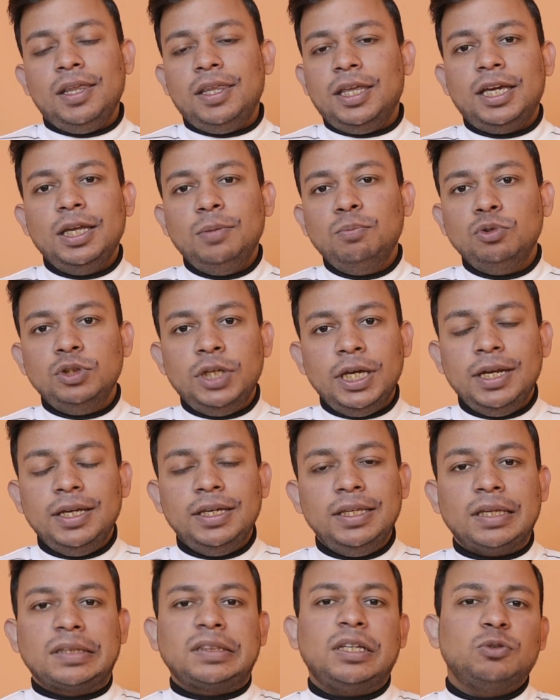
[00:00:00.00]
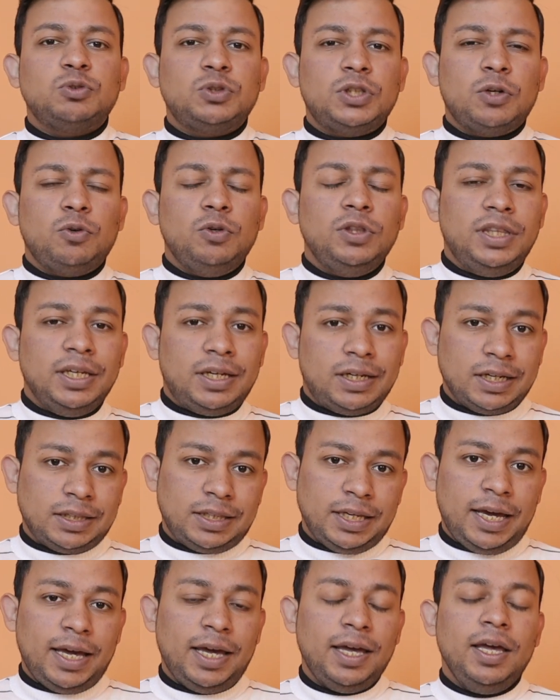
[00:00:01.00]
लेकिन मुझे नहीं लगता उससे कोई
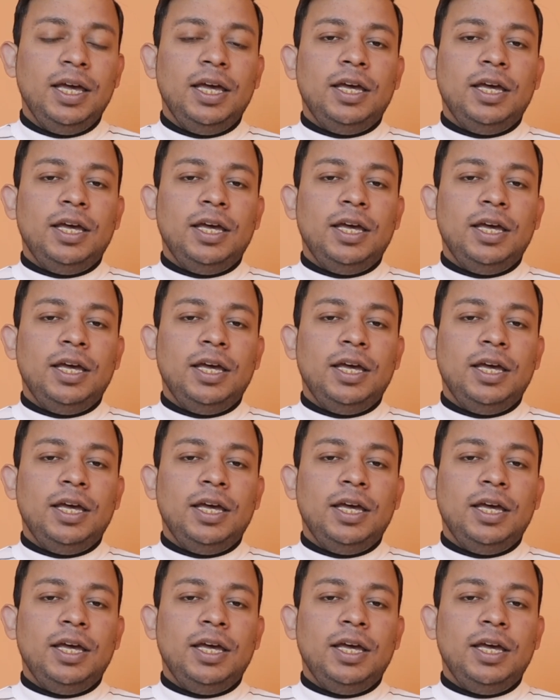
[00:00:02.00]
दिक्कत है